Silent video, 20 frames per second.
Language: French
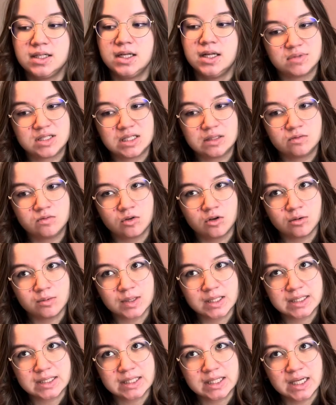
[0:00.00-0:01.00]
Si vous
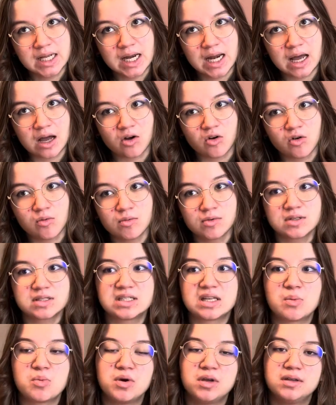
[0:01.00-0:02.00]
commencez la romance,
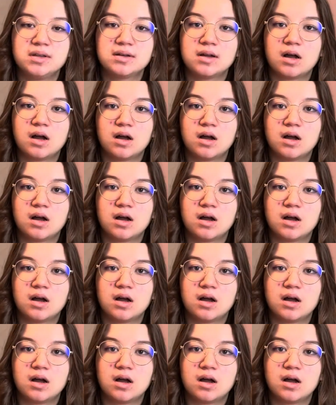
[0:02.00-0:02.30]
ça peut être